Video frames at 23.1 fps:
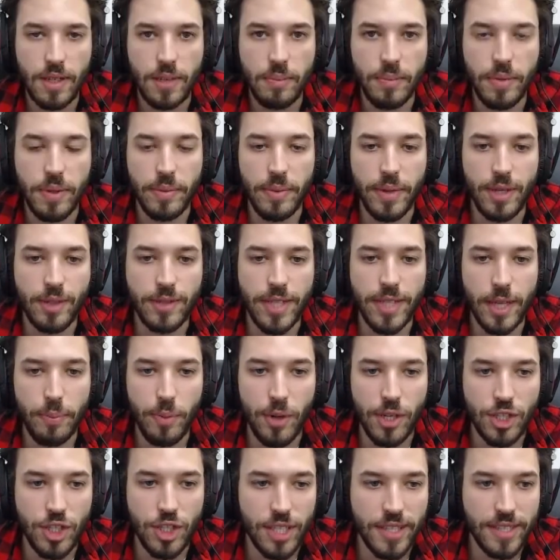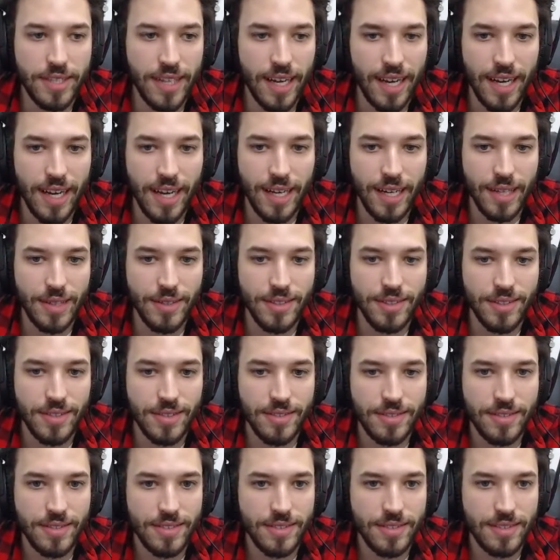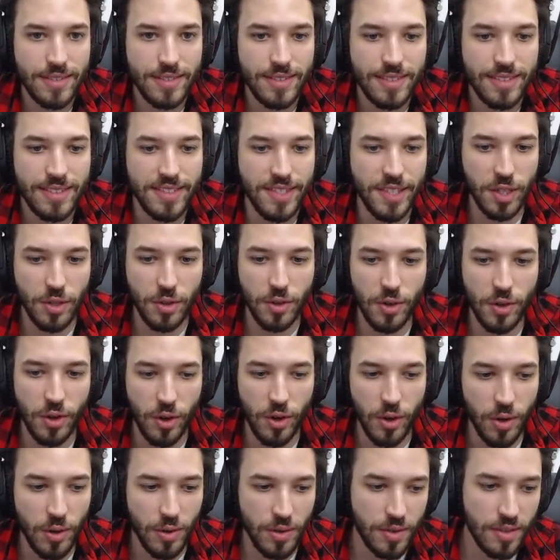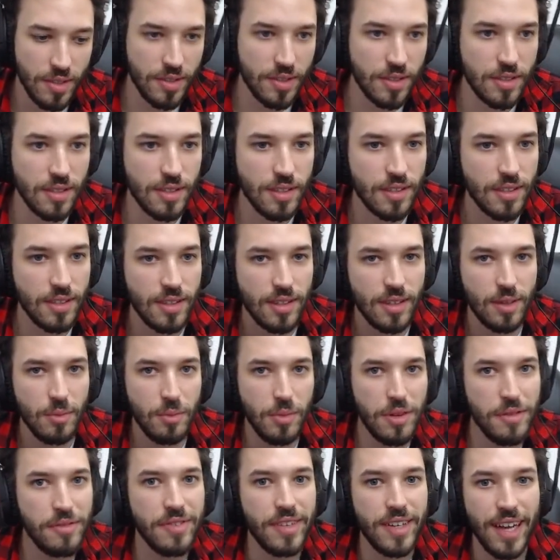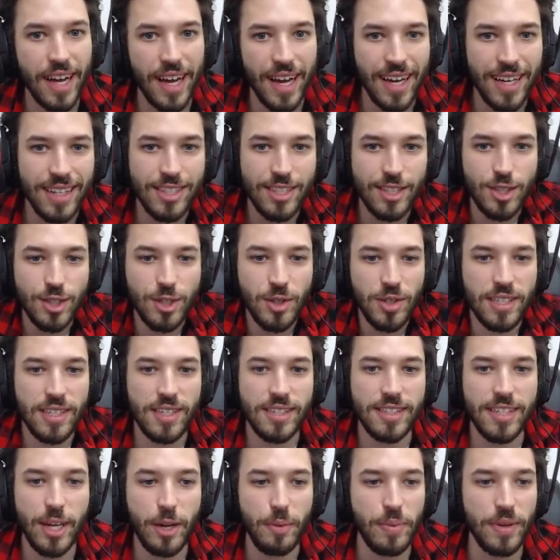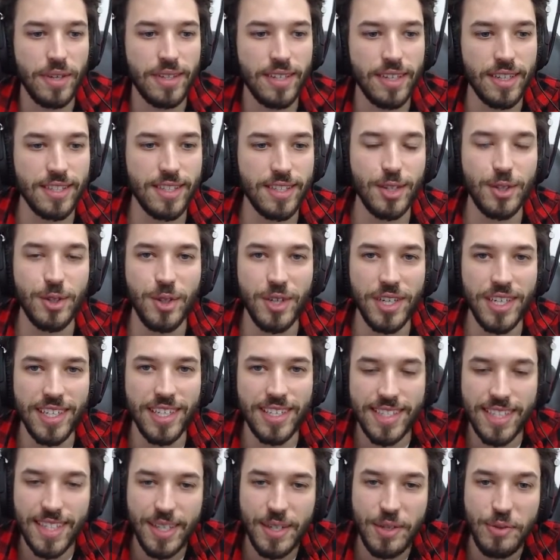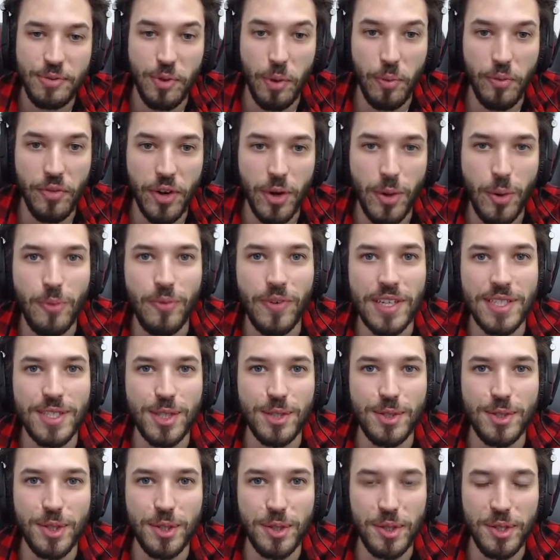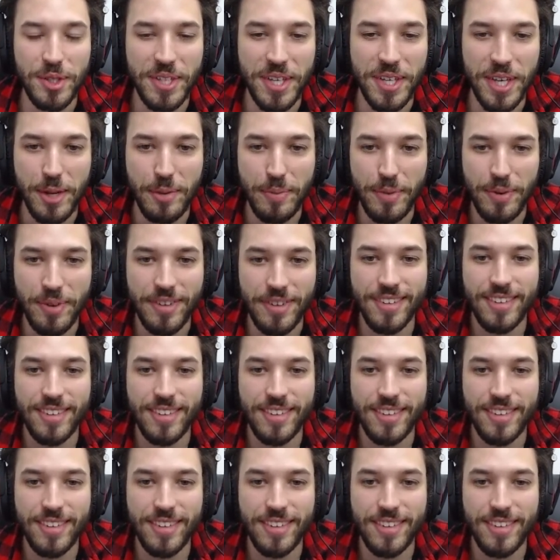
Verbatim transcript: Primeiro tempo agitado, 5 gols, uma virada de 2 a 0 para 3 a 2 Vamos ver como vai ser o segundo tempo.